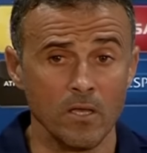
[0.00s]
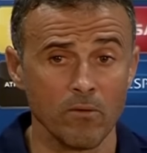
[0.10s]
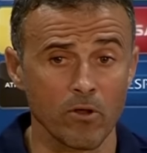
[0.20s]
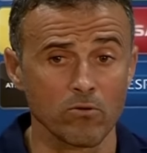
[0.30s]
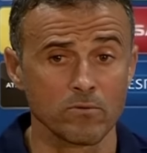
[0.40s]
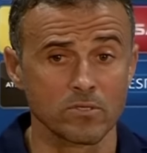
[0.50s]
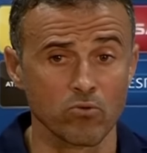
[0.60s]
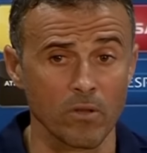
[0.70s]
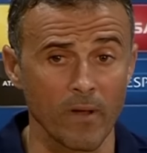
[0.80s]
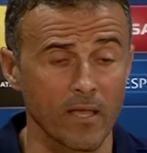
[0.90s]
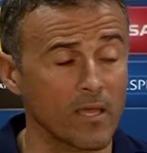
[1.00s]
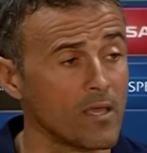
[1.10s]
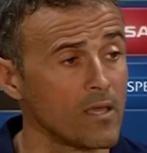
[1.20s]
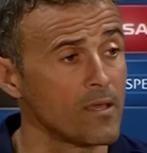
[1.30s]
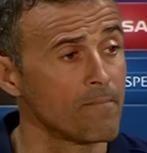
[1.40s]
bueno, es un rival
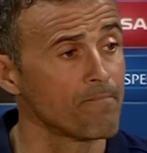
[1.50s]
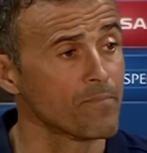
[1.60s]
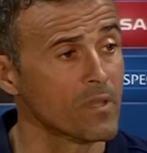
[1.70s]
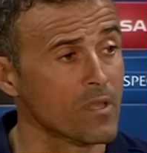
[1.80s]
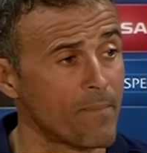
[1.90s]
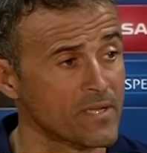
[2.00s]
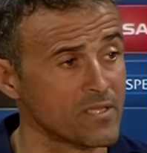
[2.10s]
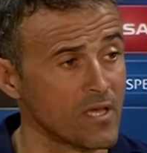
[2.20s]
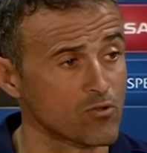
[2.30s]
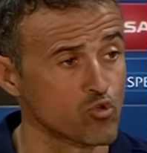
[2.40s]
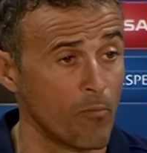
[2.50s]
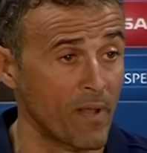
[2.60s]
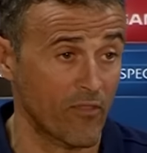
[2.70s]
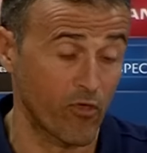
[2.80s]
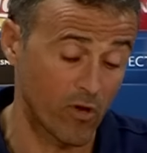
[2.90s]
que, presenta sus
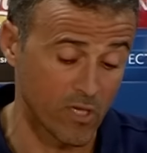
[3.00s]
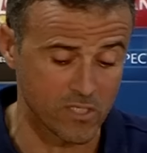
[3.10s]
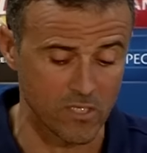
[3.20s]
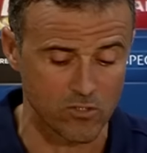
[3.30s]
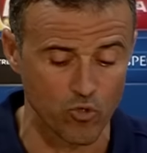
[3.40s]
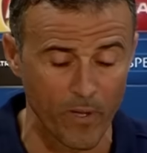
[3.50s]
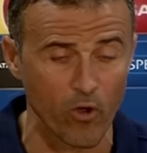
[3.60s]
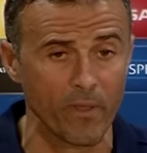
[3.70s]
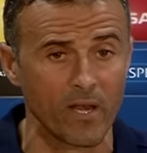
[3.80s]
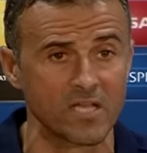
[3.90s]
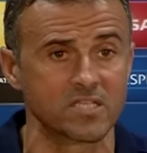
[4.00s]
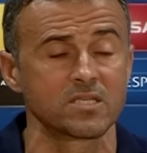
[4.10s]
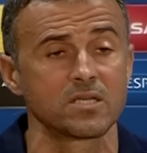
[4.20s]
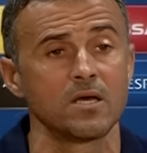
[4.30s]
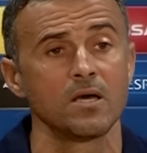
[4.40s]
complicaciones, superó bien las,